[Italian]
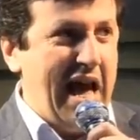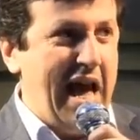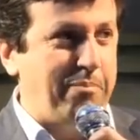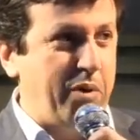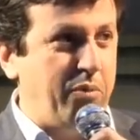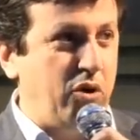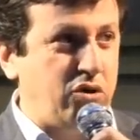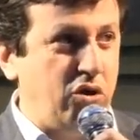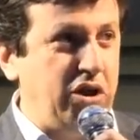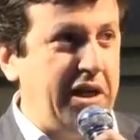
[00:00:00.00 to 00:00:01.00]
A
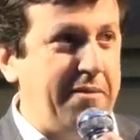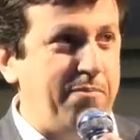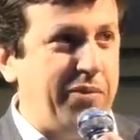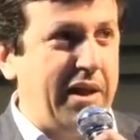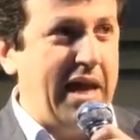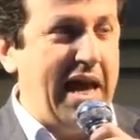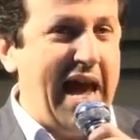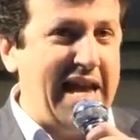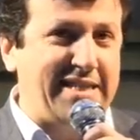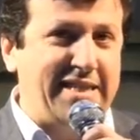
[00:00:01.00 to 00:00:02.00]
proposito di,
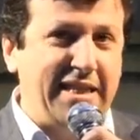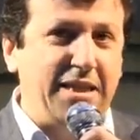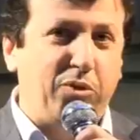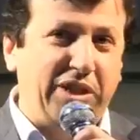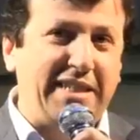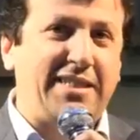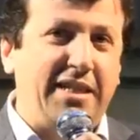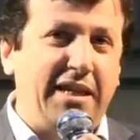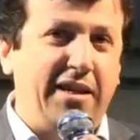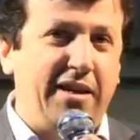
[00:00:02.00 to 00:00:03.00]
essere, di
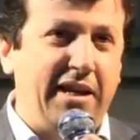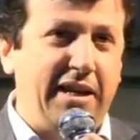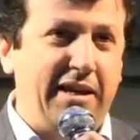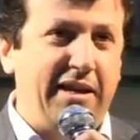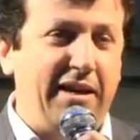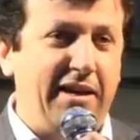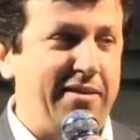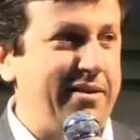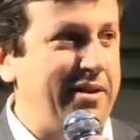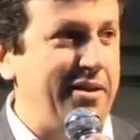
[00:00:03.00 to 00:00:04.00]
potersi
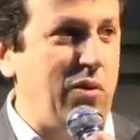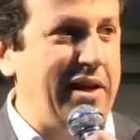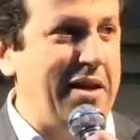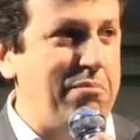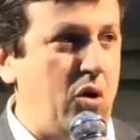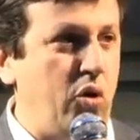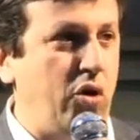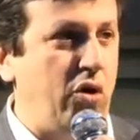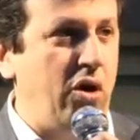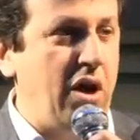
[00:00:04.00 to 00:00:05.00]
eh, in qualche
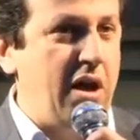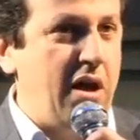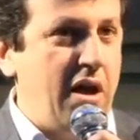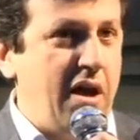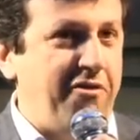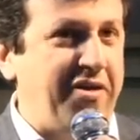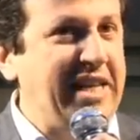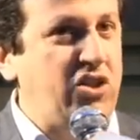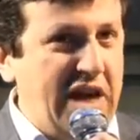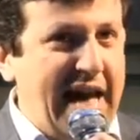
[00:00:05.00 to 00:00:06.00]
modo
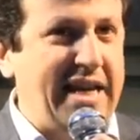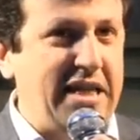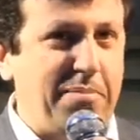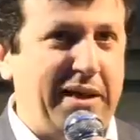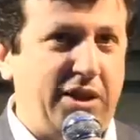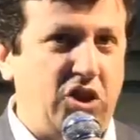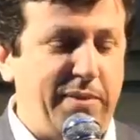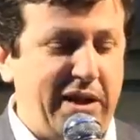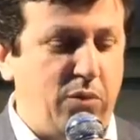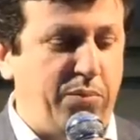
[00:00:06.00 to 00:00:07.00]
freggiare di
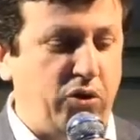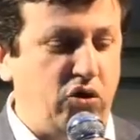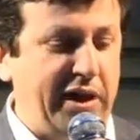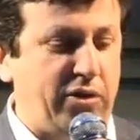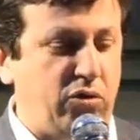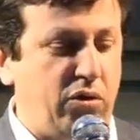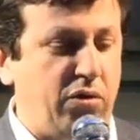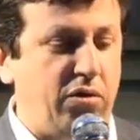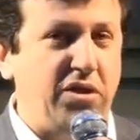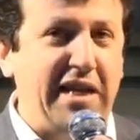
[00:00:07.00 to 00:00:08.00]
partecipare a un
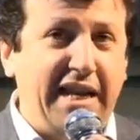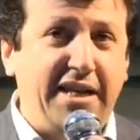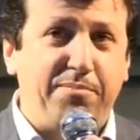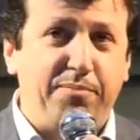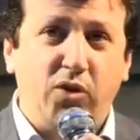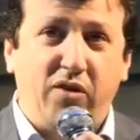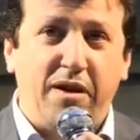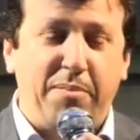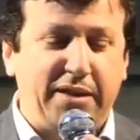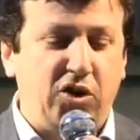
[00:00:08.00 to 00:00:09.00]
progetto, ieri
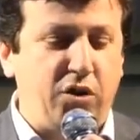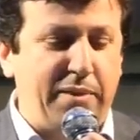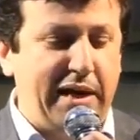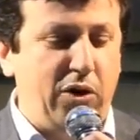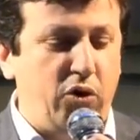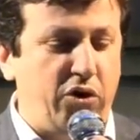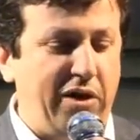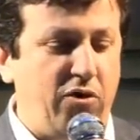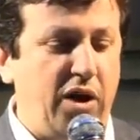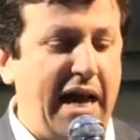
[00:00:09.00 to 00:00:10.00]
doveva partecipare
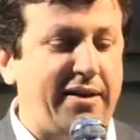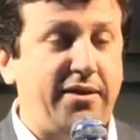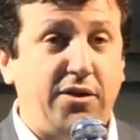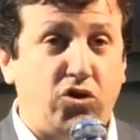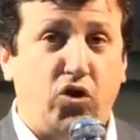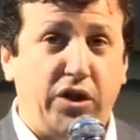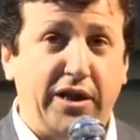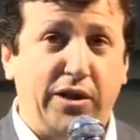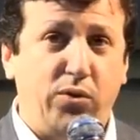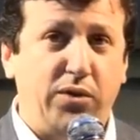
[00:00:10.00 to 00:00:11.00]
l'onorevole Ardizzone
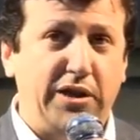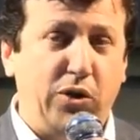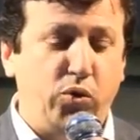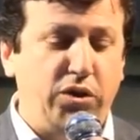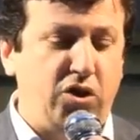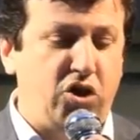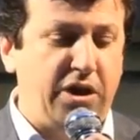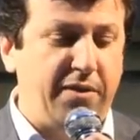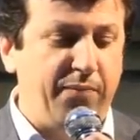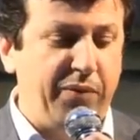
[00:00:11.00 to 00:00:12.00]
del, dell'UDC,